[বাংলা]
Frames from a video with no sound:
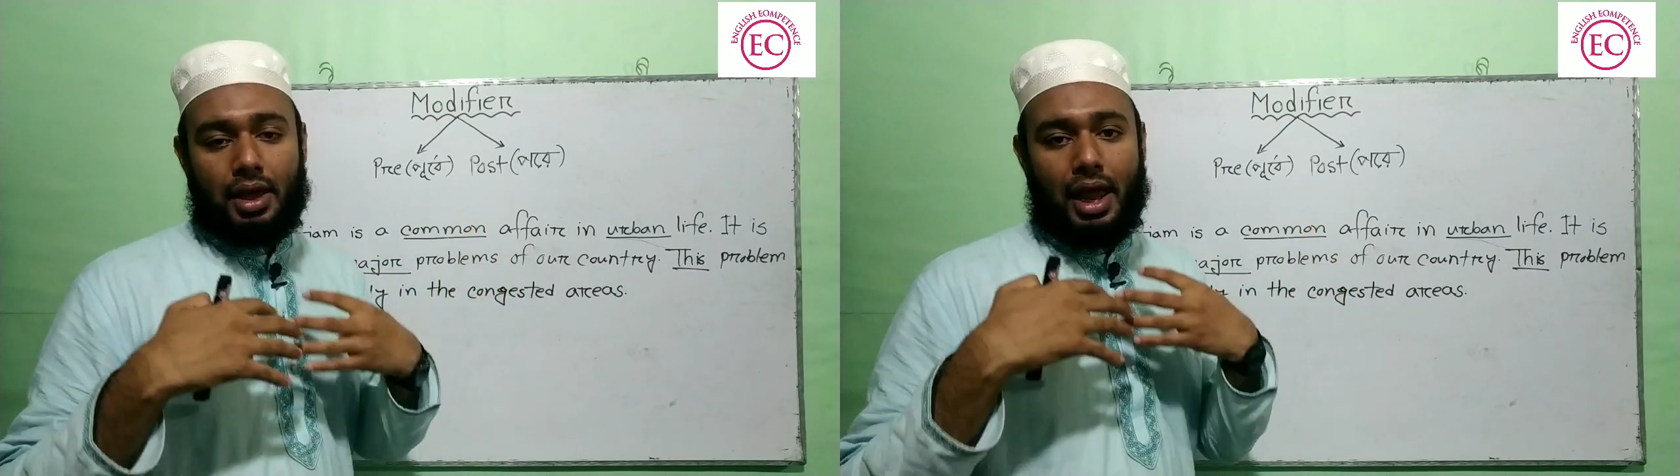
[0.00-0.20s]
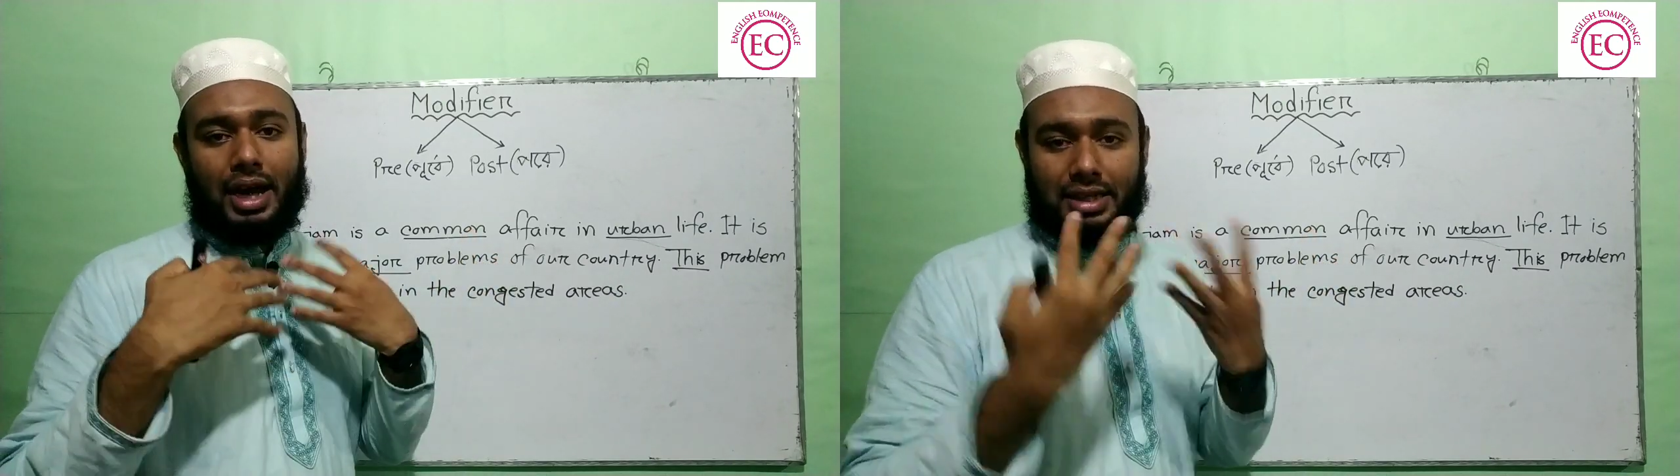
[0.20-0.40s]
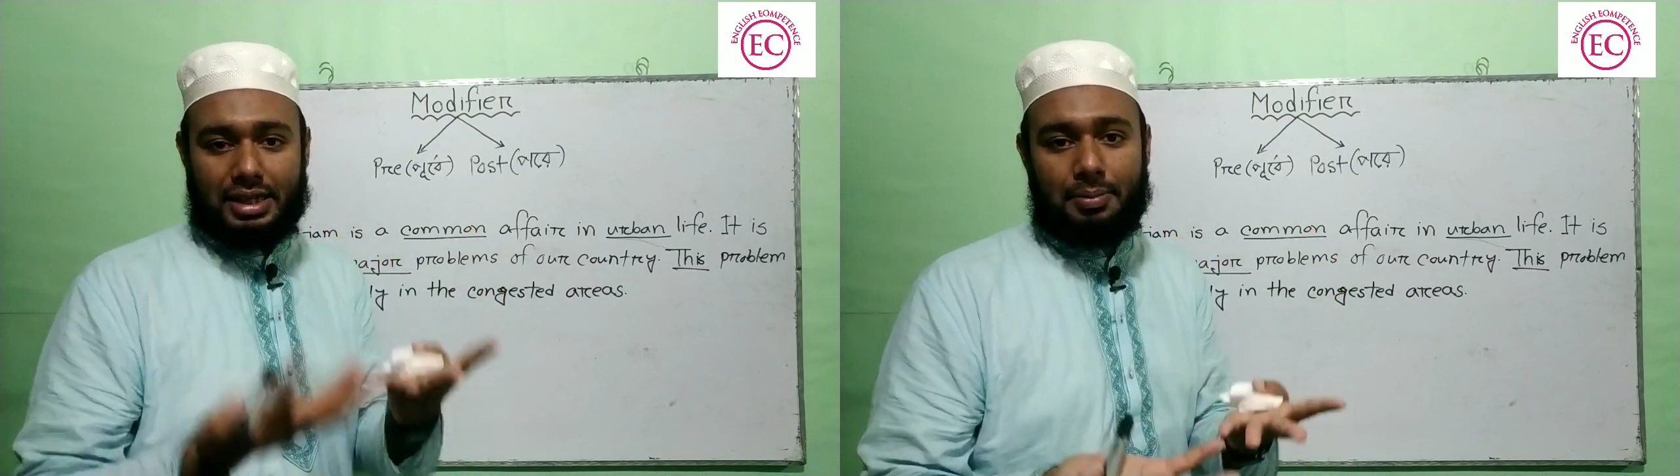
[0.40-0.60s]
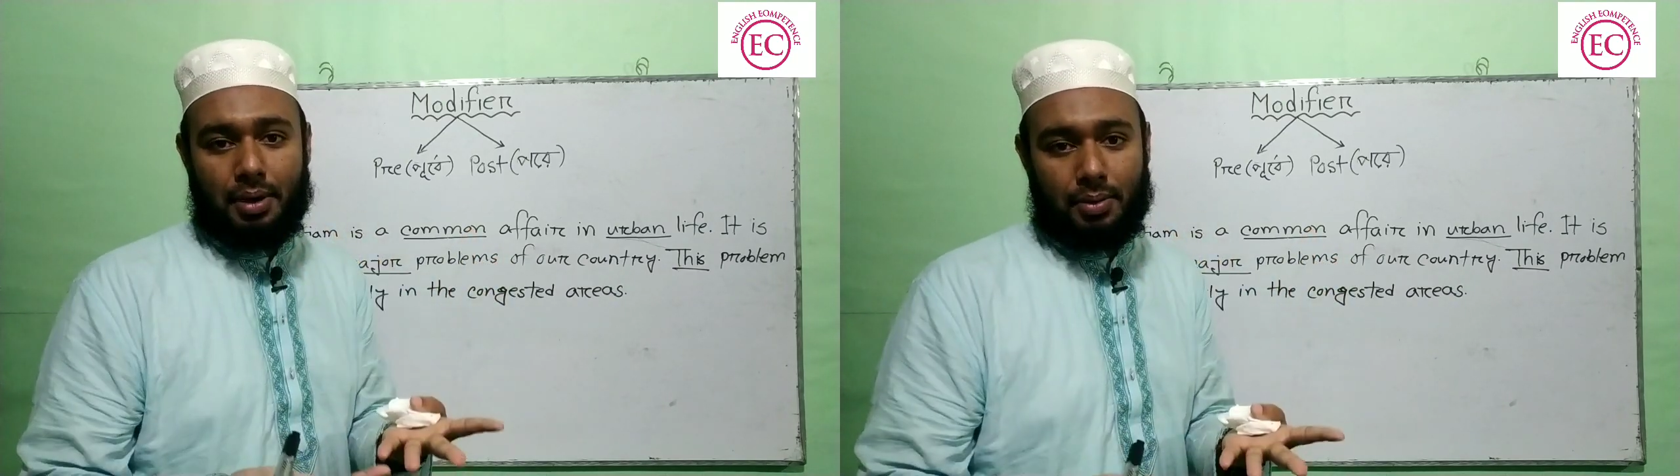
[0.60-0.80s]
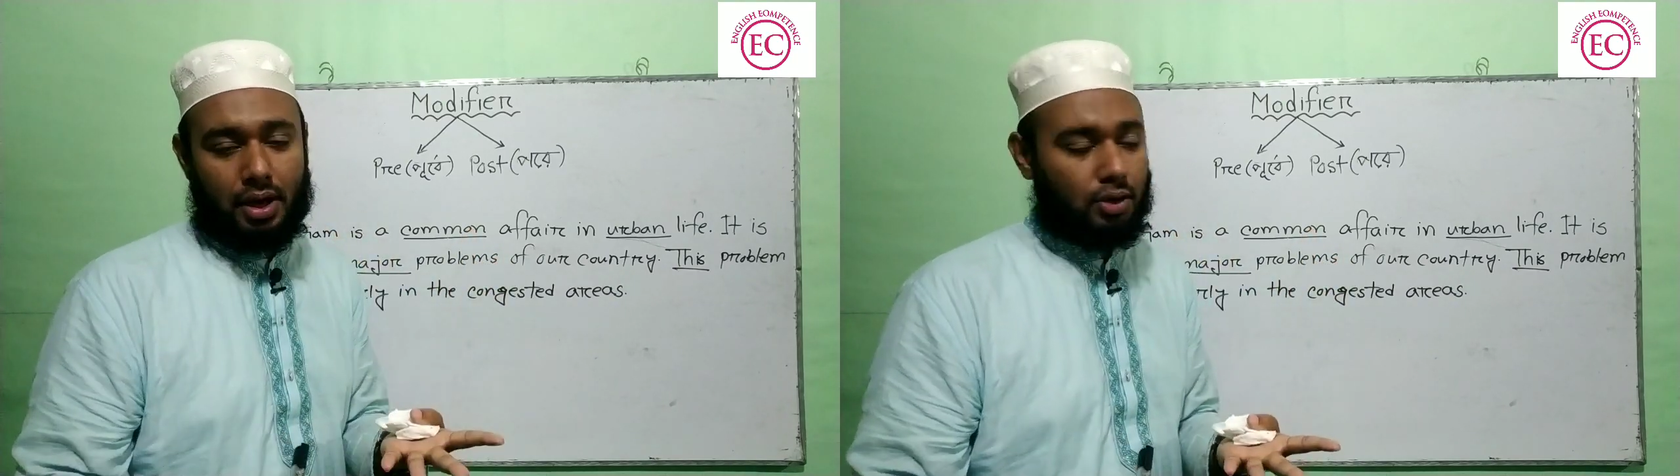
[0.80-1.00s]
অ্যাডজেক্টিভ
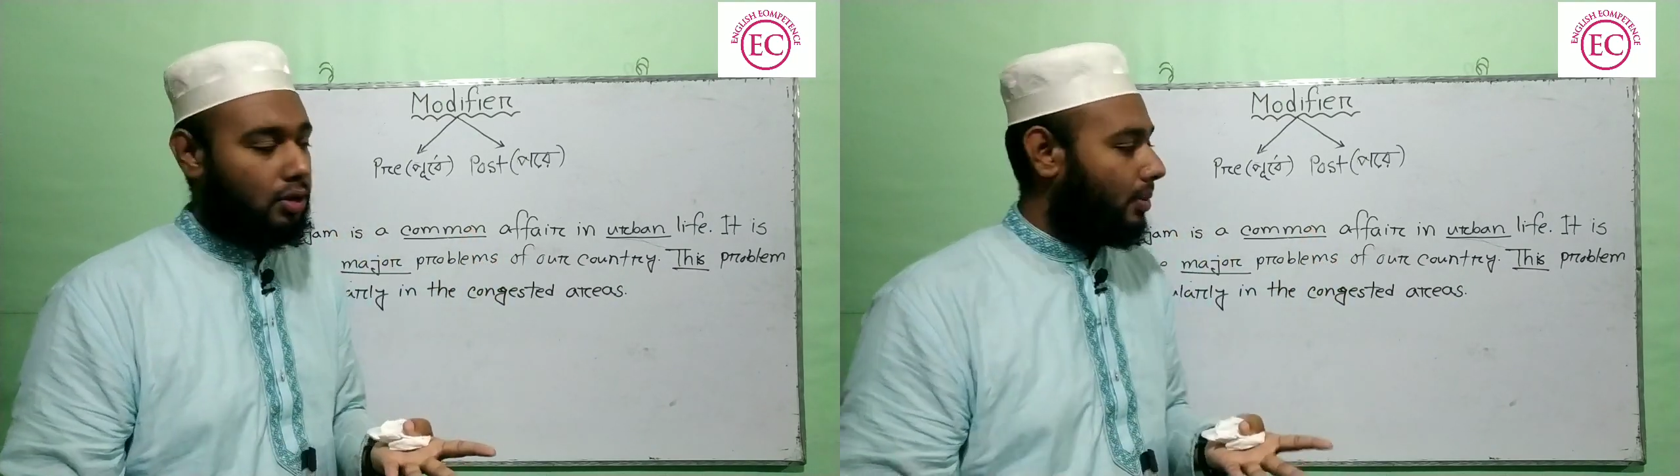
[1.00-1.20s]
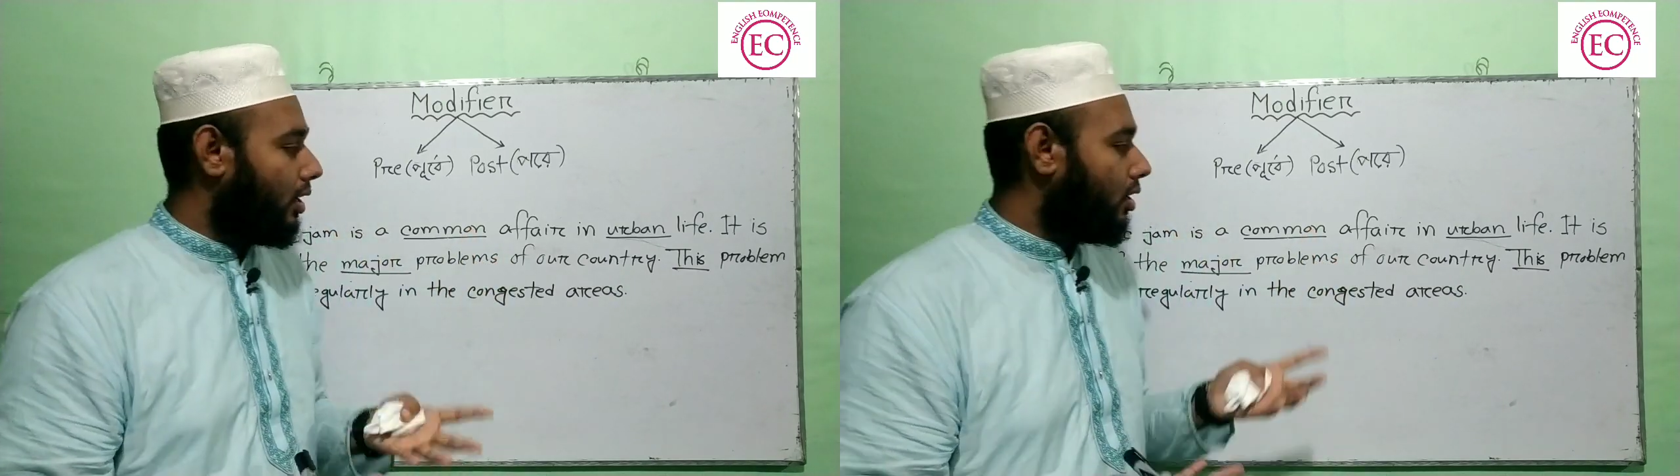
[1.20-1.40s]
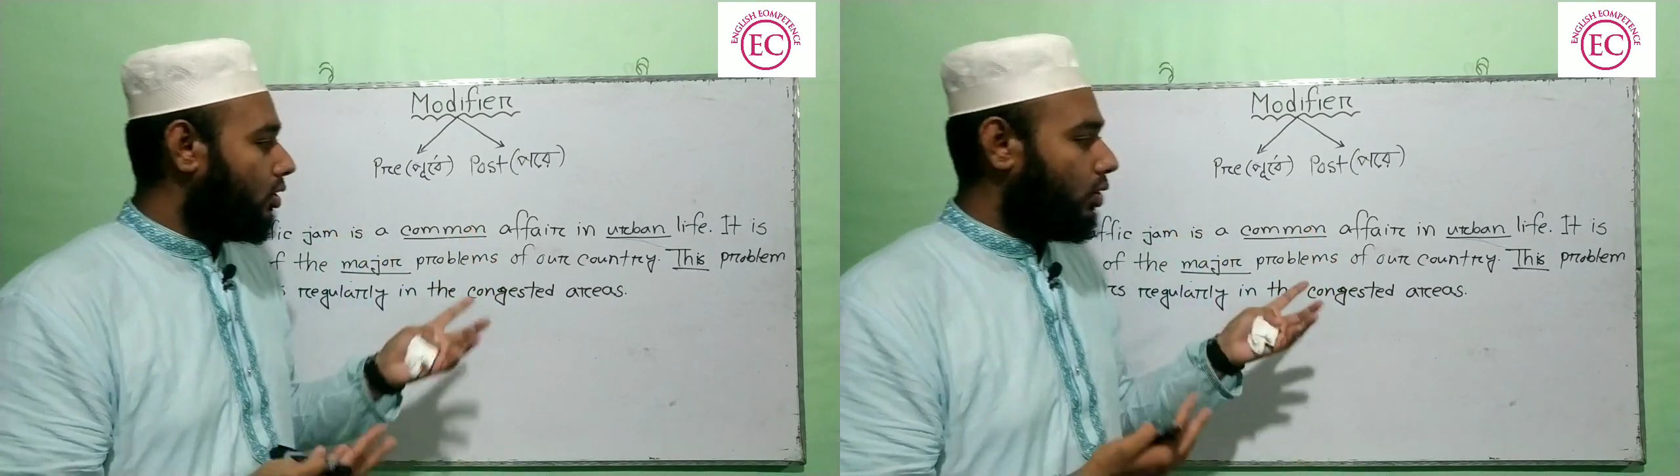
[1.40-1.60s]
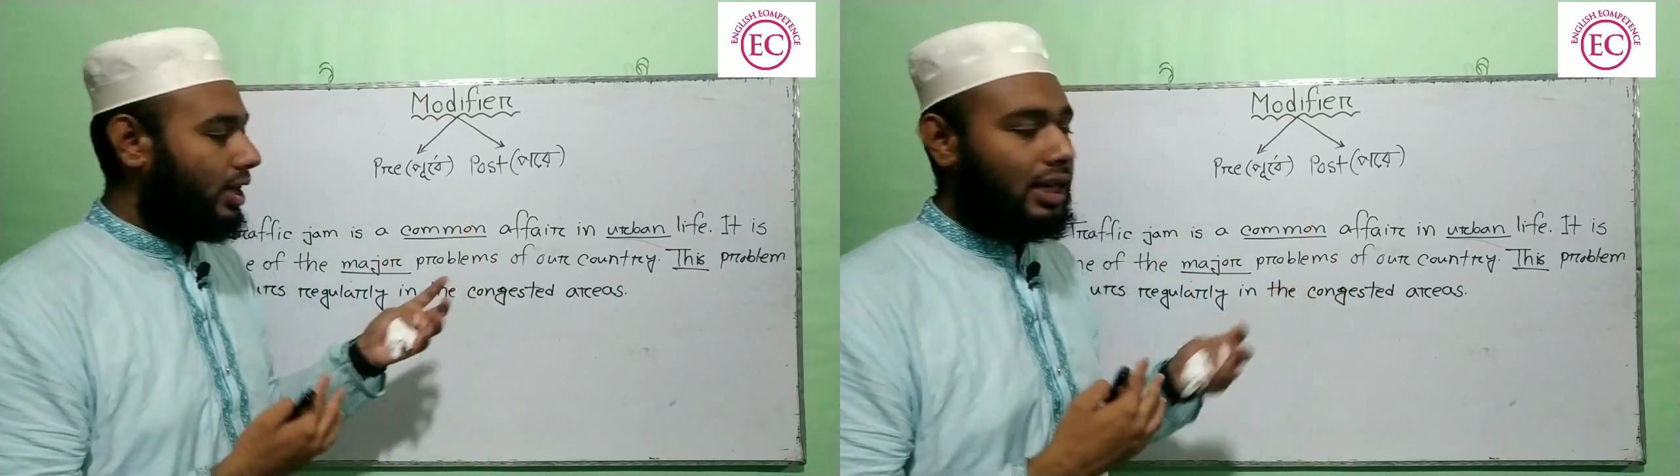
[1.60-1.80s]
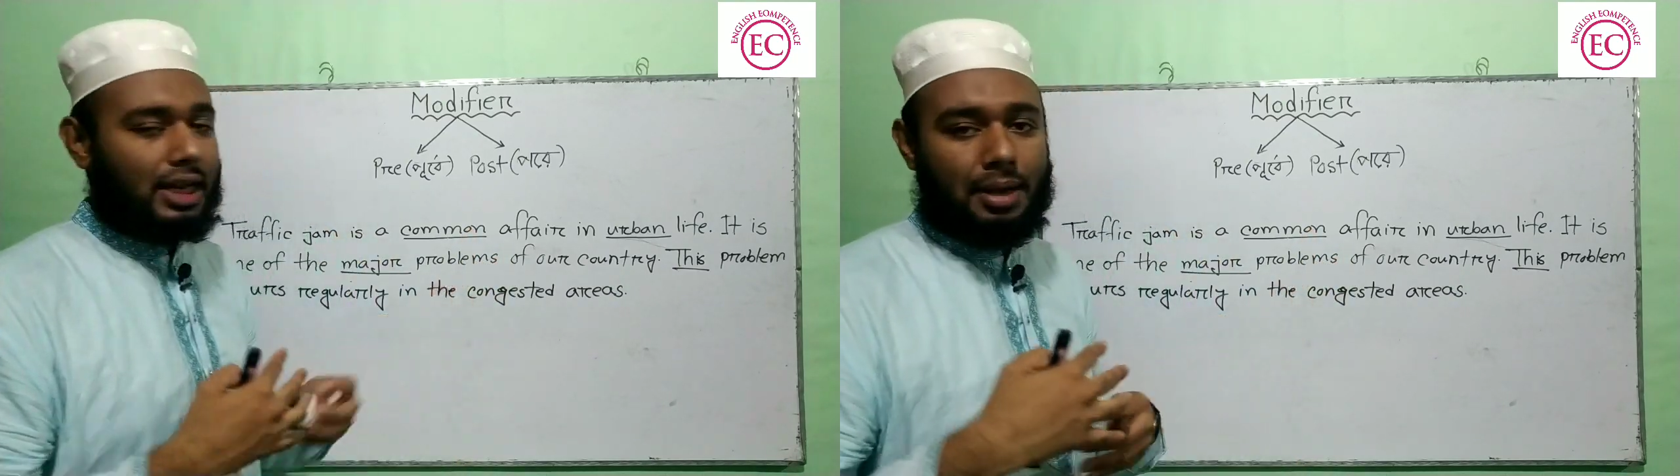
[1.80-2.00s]
ব্যবহার করবা
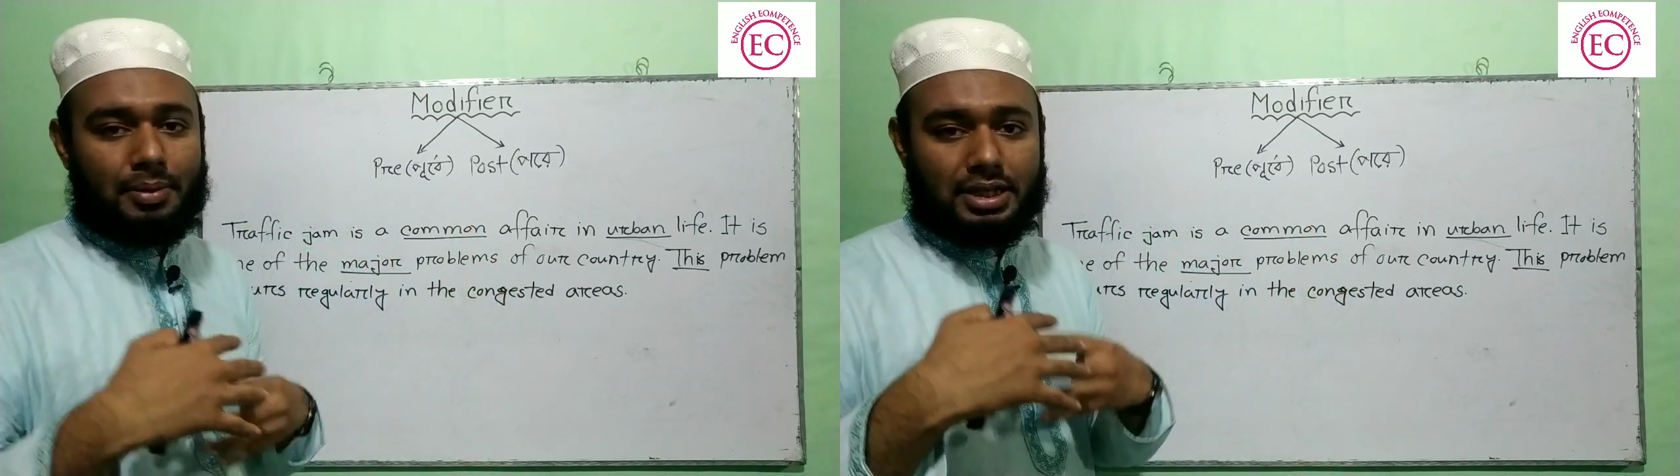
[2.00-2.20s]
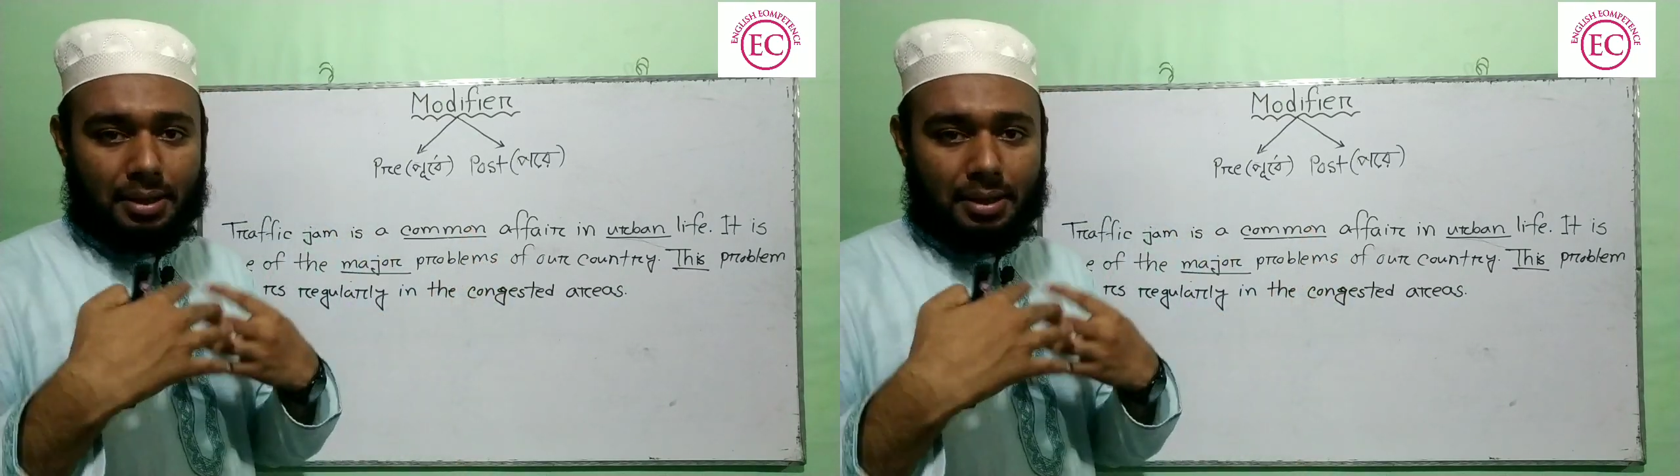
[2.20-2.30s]
এটা নিয়ে আমরা